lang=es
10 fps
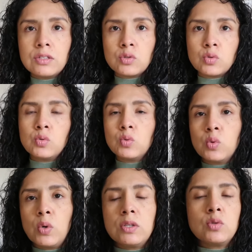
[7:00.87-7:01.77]
en
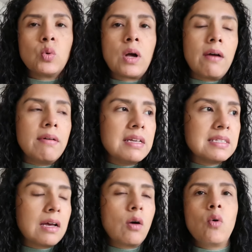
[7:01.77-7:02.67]
su, en su
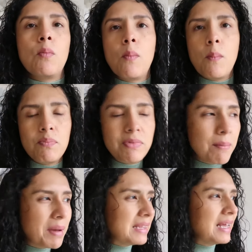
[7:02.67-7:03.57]
cabeza o
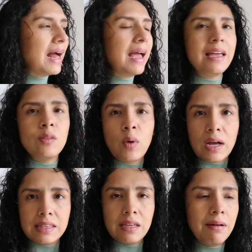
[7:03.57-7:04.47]
de manera
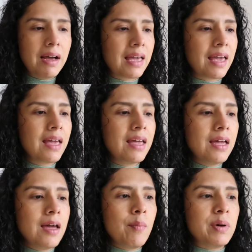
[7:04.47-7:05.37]
educativa que
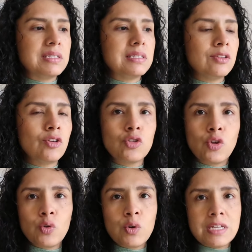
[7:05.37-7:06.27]
pues no
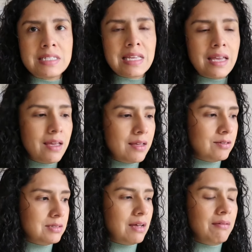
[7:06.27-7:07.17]
todo es
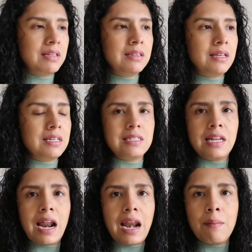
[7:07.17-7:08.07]
saben
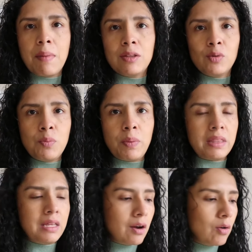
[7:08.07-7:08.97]
estirar la mano y
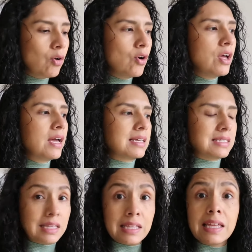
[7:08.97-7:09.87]
pedirlo, que
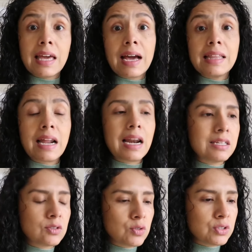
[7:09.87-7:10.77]
se tienen que ganar
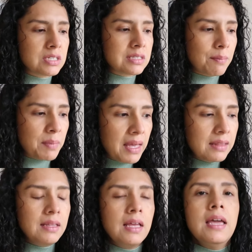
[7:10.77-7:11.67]
las cosas
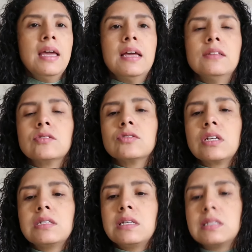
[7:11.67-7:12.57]
también.
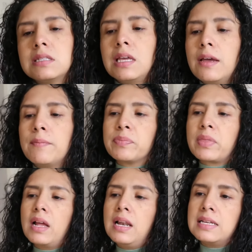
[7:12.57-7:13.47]
Entonces,
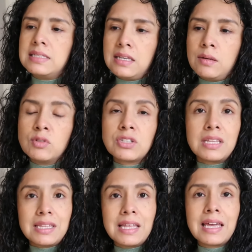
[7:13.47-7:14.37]
este, les dijimos
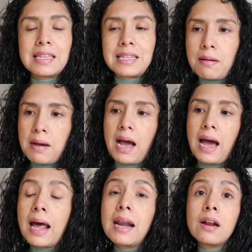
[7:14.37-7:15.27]
que tienen que
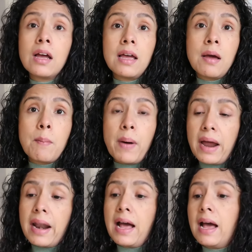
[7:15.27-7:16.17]
trabajar
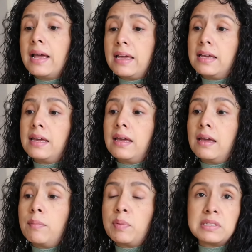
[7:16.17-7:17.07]
para,
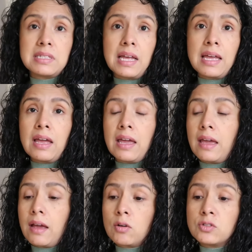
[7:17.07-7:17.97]
eh, pues,
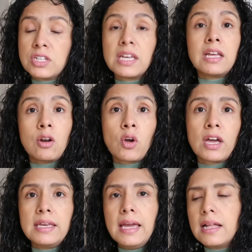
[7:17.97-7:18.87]
eh, conseguir lo
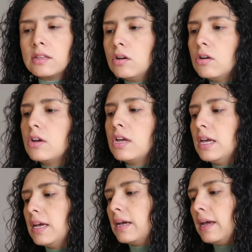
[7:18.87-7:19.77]
que quieren, ¿no?
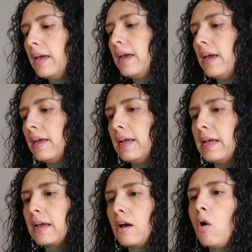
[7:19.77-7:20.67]

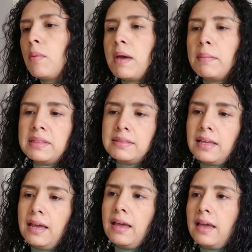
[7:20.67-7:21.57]
Eh,
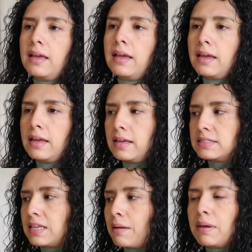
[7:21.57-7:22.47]
obviamente sabe
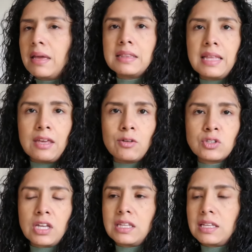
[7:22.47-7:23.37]
eh, saben
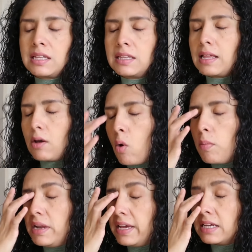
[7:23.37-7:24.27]
ellos que tienen
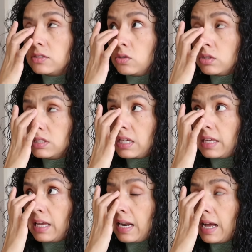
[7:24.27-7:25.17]
obligaciones
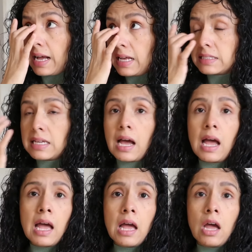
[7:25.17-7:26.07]
aquí en la casa,